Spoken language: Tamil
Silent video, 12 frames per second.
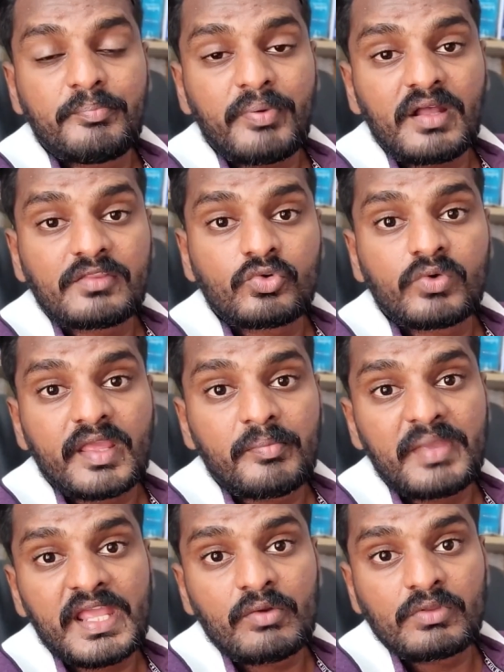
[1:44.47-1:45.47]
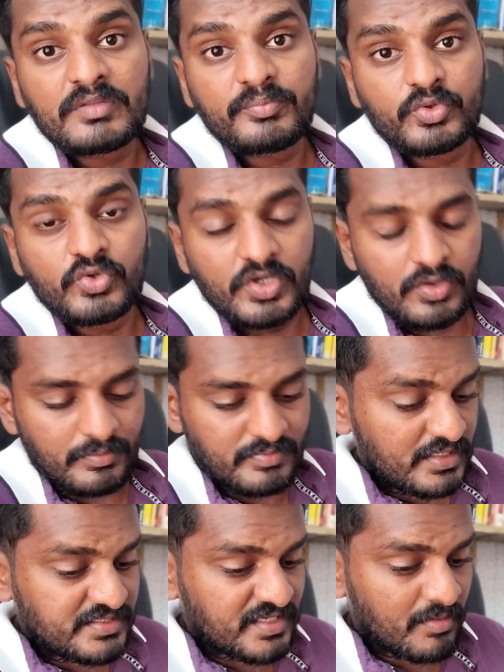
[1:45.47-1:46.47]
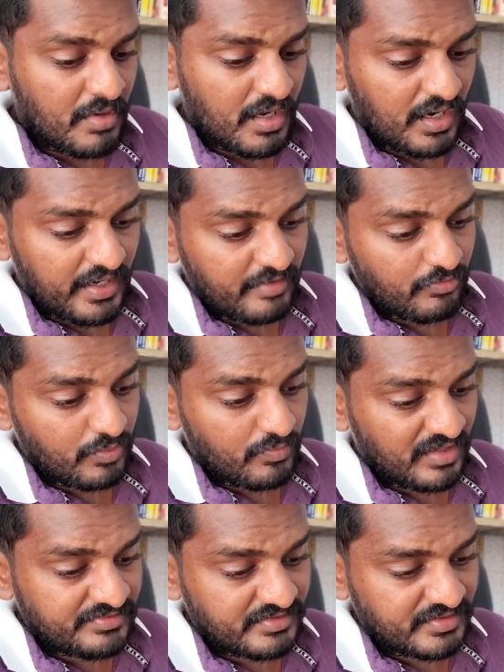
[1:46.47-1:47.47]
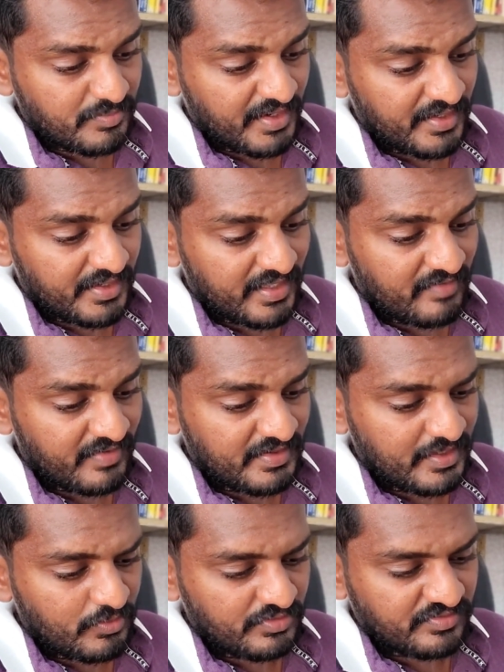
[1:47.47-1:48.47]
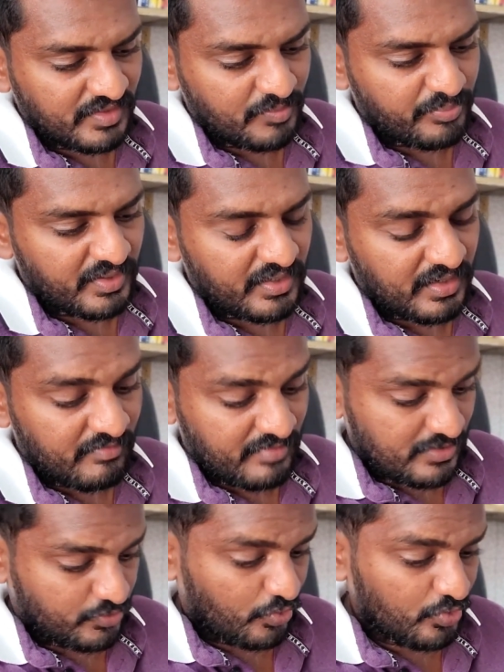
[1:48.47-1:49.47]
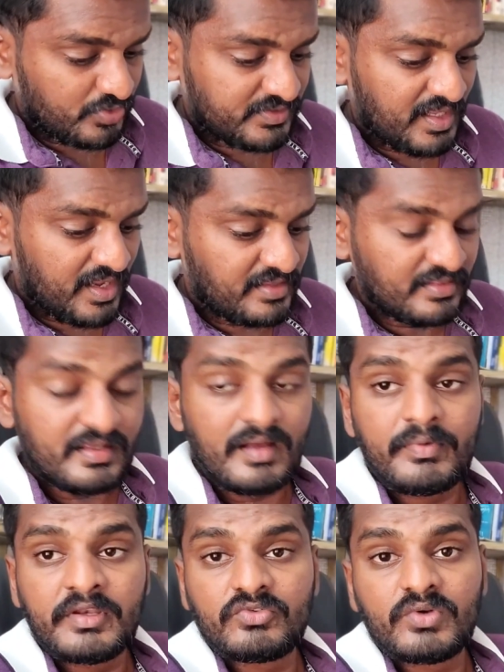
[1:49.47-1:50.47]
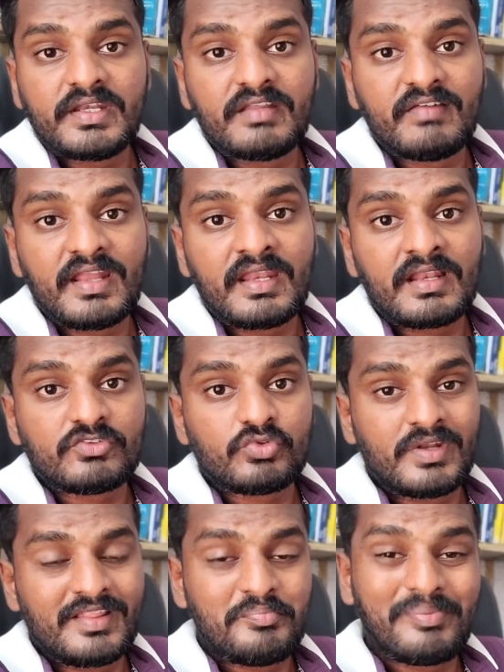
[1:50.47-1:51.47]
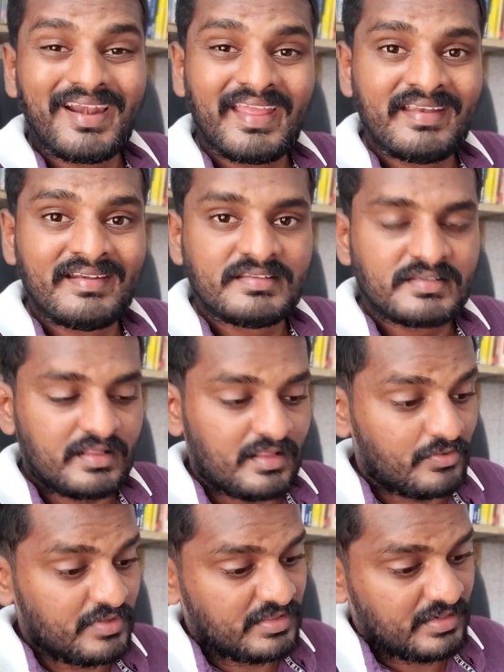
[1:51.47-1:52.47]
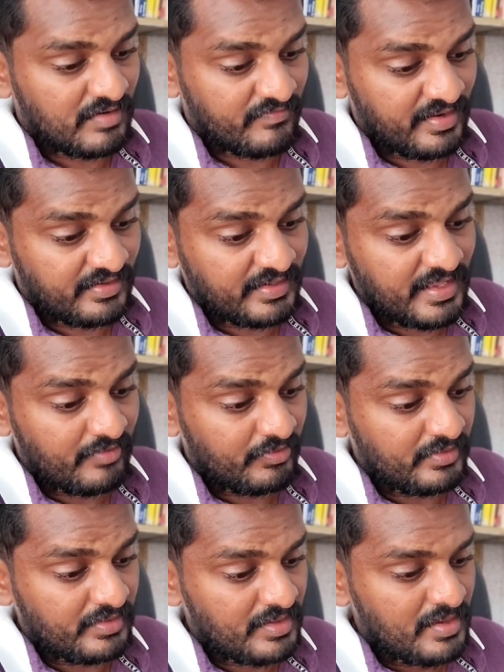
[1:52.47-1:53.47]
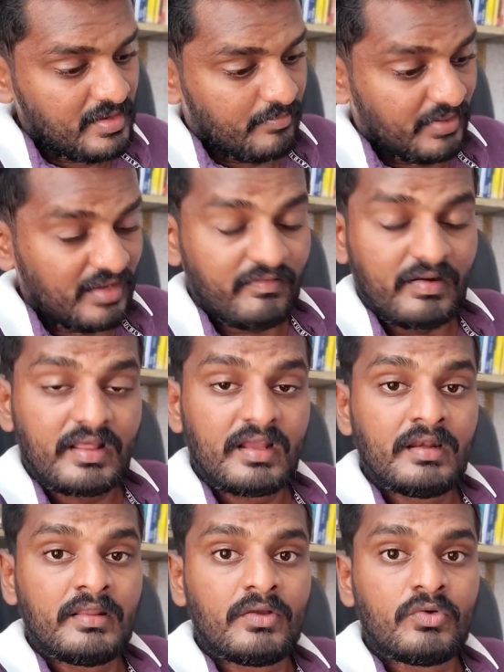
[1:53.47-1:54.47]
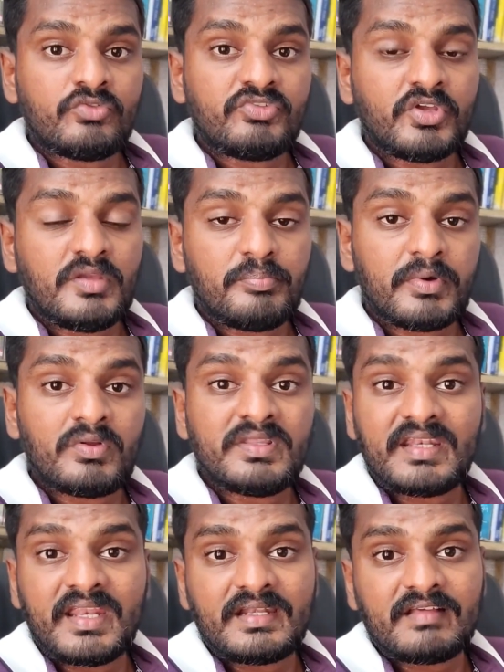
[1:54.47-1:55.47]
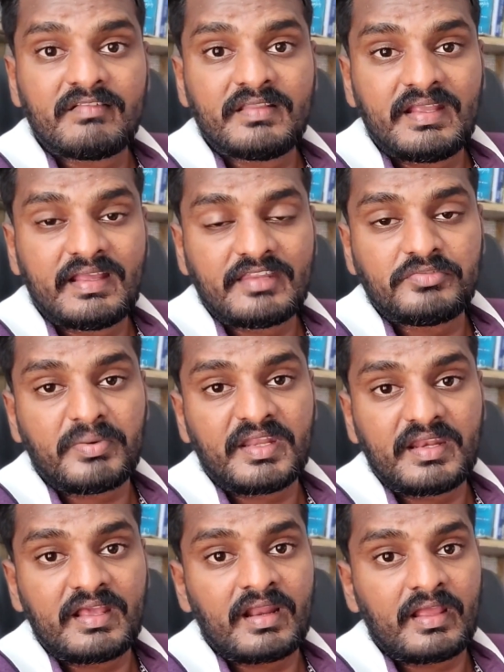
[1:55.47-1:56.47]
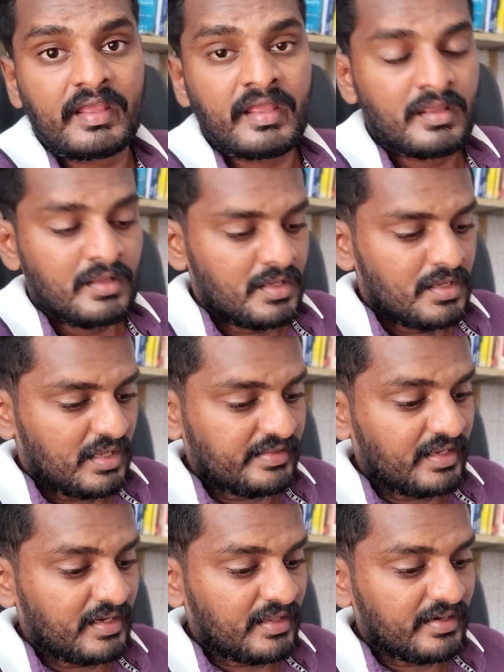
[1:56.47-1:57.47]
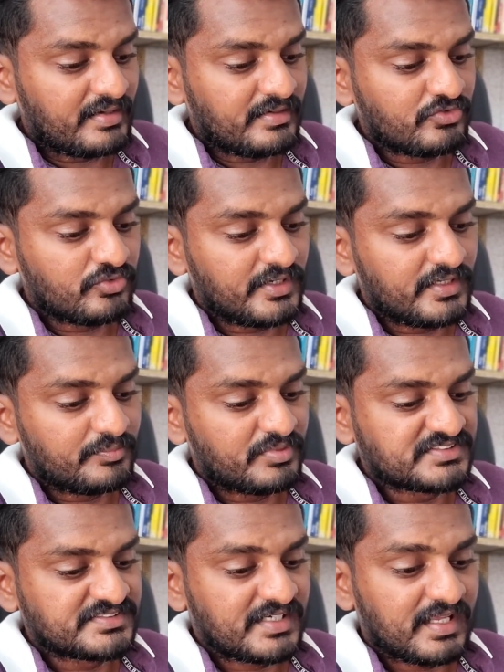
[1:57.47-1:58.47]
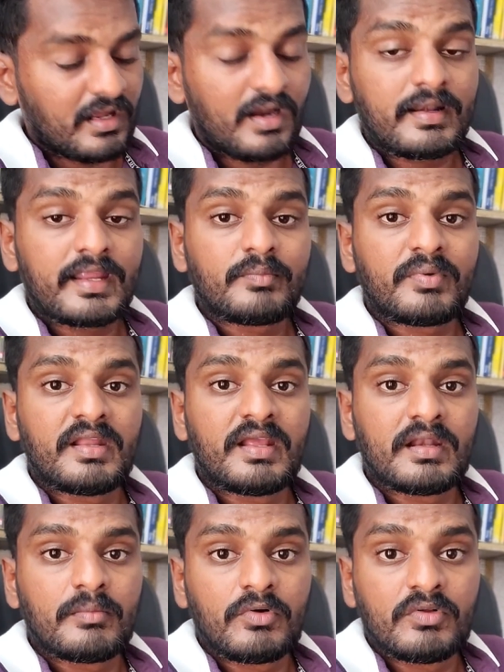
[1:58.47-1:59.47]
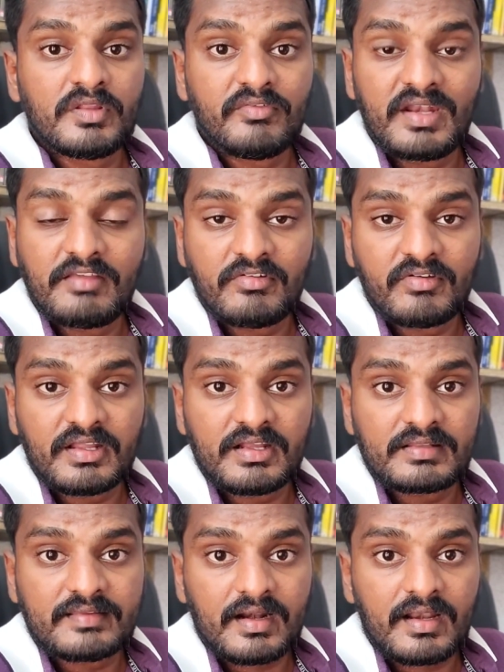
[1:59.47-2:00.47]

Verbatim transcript: பதிப்பகத்தினுடைய பெயர் வந்து புது யுகம் நிச்சயமாக அனைவரும் வாசித்து பயனடைய வேண்டிய ஒரு சிறப்பான நாவல் தொண்ணூற்றி ஐந்து அப்படின்னு சொல்லிட்டு விலையை நான் சொன்னது பழைய எடிஷன் அதாவது இது நான் வாங்கியே வந்து பல வருடங்கள் இருக்கும் ஸோ இப்போ வந்து ரேட்டை வந்து இன்க்ரீஸ் பண்ணியிருக்கிறாங்க அது என்ன ரேட்டுன்னு சொல்லிட்டு பர்சனலாக காண்டாக்ட் பண்ணுங்கள் நம்ம வந்து விலை விவரங்கள்